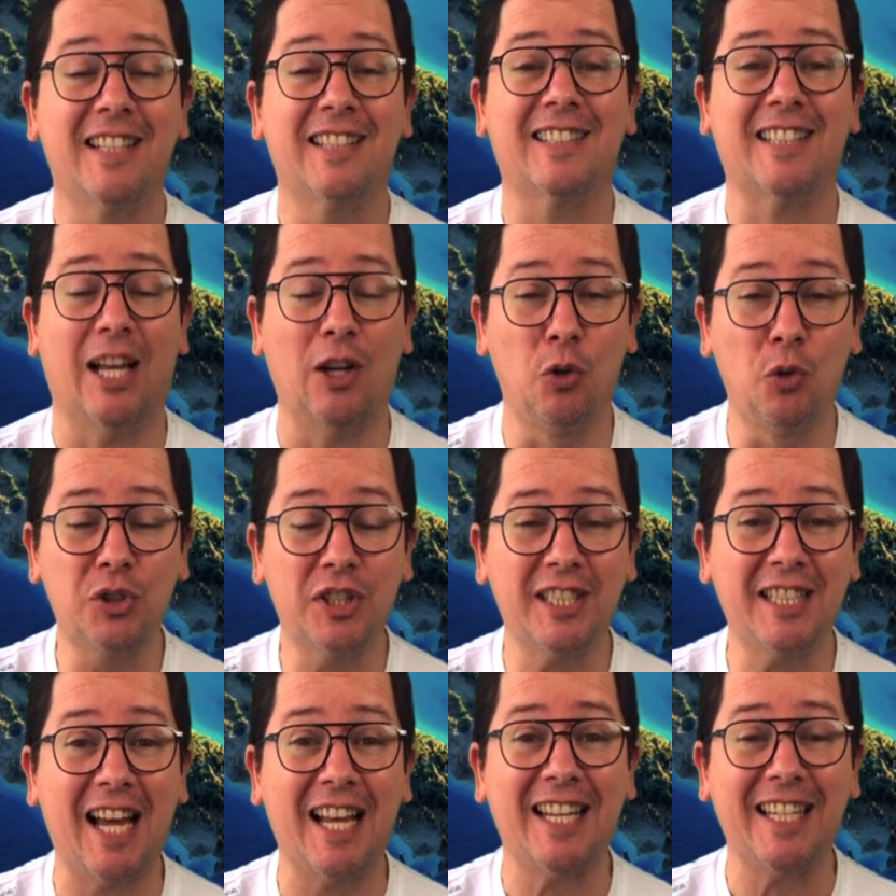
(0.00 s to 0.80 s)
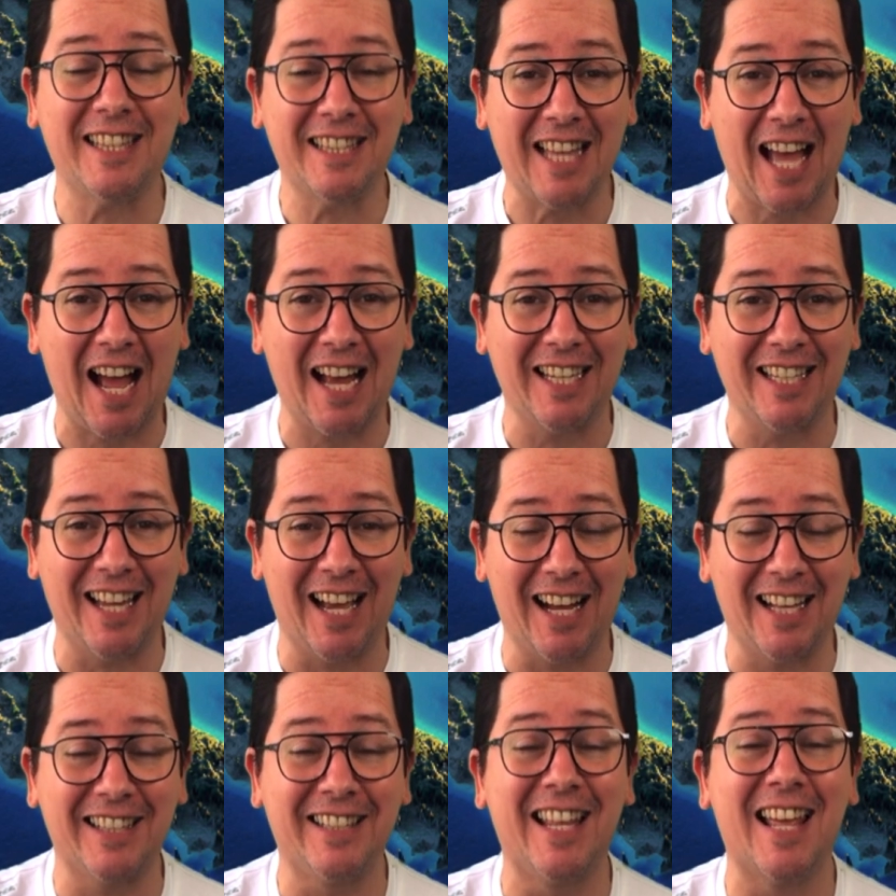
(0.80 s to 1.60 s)
Salute
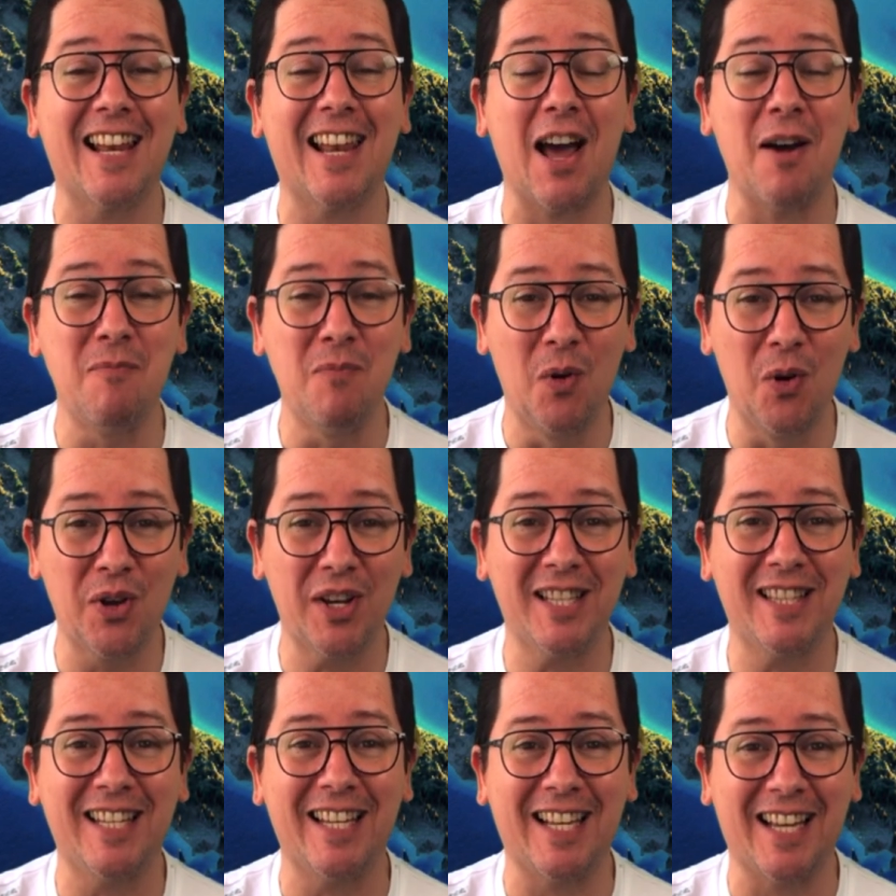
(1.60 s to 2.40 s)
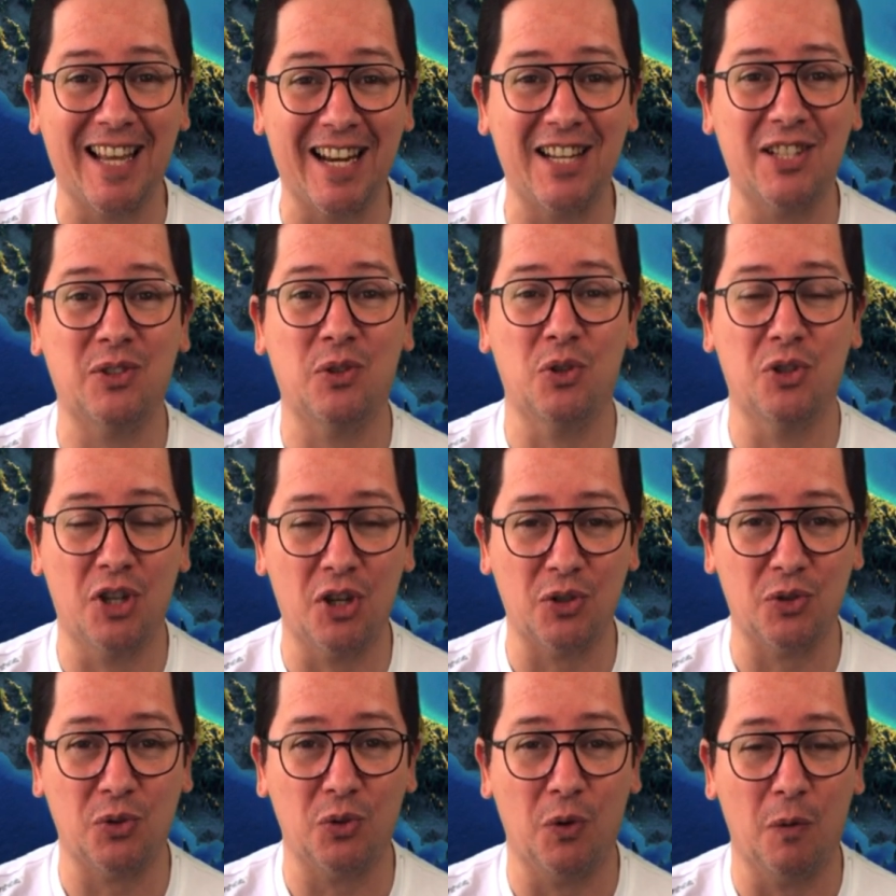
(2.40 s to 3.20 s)
dall'Italia, nell'amore de Cristo
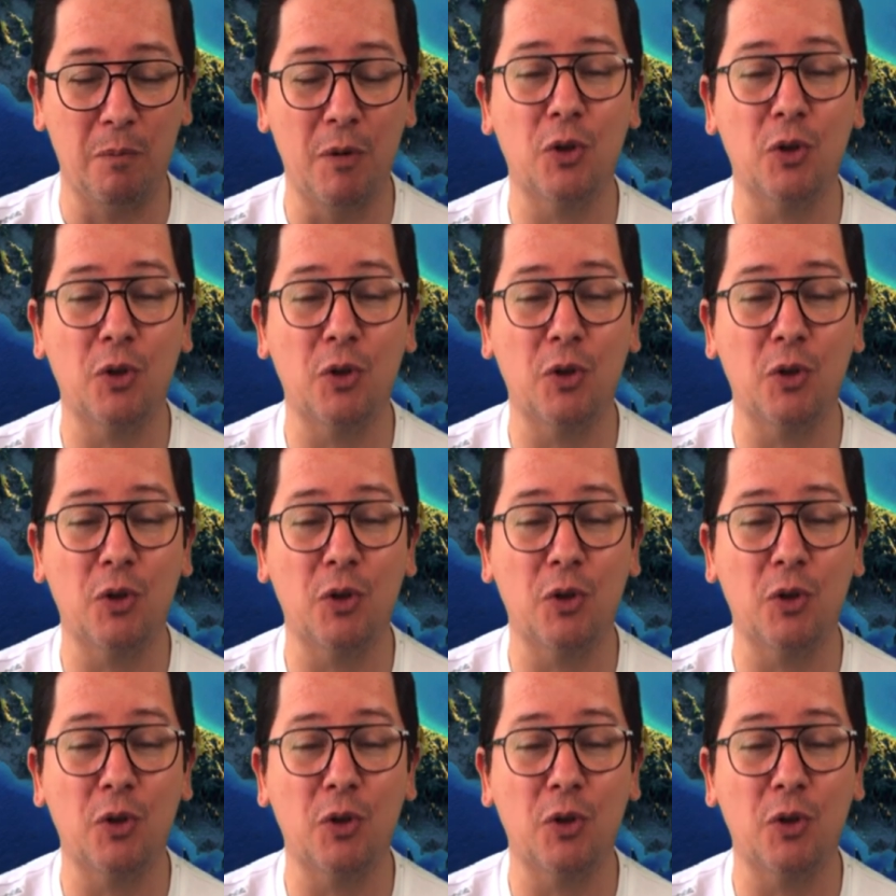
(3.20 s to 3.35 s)
Jesus.